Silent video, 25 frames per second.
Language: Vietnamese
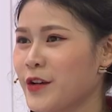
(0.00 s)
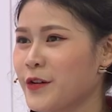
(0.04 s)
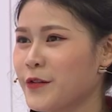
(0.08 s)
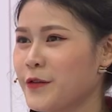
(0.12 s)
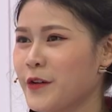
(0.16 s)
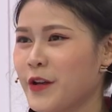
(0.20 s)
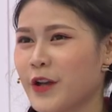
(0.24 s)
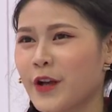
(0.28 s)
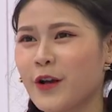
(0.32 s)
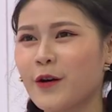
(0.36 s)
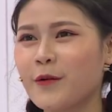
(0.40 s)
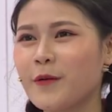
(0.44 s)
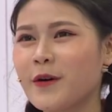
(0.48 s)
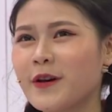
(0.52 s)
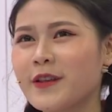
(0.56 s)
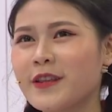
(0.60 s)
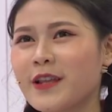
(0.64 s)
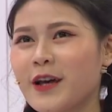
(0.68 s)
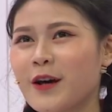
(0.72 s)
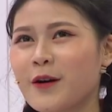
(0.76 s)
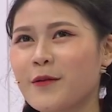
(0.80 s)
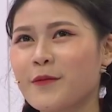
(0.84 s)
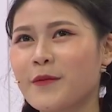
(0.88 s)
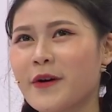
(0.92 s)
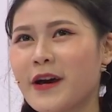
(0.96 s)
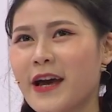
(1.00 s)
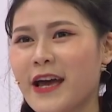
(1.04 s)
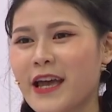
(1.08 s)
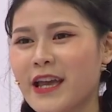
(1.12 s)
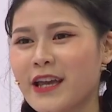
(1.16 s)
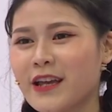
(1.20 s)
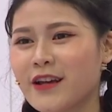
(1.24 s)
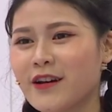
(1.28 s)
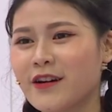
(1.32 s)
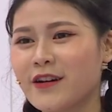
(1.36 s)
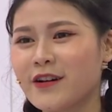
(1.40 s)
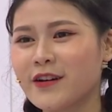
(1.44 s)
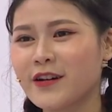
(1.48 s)
Vậy có bao giờ mà
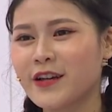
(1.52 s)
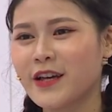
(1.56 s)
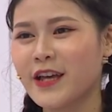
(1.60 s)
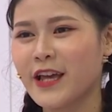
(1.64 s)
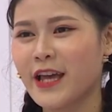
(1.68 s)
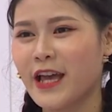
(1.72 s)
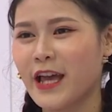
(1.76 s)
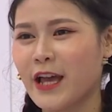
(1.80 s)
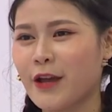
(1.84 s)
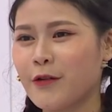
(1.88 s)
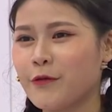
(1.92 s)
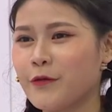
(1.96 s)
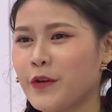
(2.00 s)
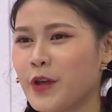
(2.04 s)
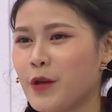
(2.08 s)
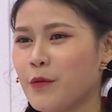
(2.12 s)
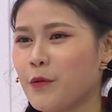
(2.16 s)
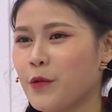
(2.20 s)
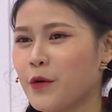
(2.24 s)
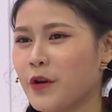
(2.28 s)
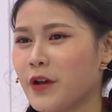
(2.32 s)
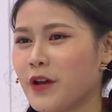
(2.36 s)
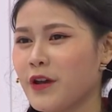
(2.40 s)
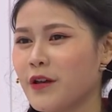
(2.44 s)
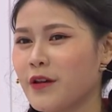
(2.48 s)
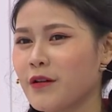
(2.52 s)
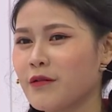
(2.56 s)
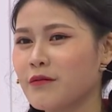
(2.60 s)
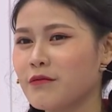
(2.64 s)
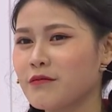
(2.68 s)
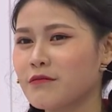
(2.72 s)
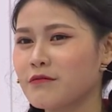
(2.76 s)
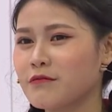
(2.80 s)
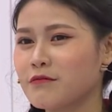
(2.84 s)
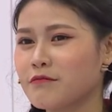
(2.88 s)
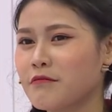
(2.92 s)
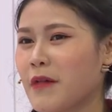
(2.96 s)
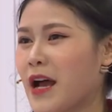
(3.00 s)
anh vì một cái
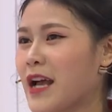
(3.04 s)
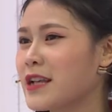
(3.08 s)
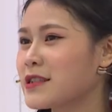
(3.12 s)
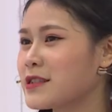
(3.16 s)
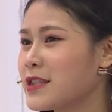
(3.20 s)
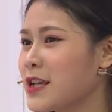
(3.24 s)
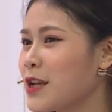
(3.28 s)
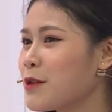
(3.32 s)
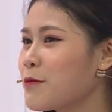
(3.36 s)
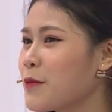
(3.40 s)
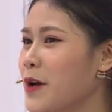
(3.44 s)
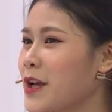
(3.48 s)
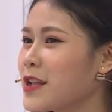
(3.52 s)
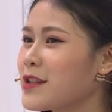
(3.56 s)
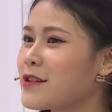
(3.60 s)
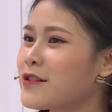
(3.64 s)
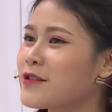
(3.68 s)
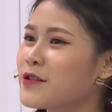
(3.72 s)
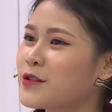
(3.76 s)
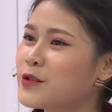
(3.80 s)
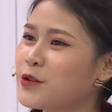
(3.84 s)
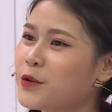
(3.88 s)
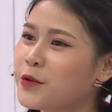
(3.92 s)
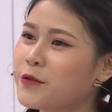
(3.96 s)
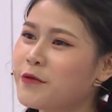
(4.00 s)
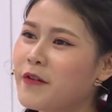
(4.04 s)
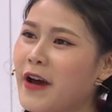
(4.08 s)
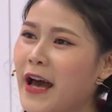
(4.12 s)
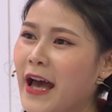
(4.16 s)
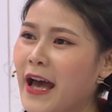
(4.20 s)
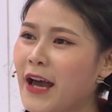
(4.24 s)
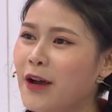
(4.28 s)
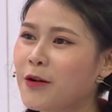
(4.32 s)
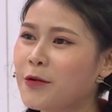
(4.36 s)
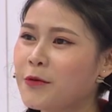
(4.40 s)
bạn diễn mà anh từ chối vai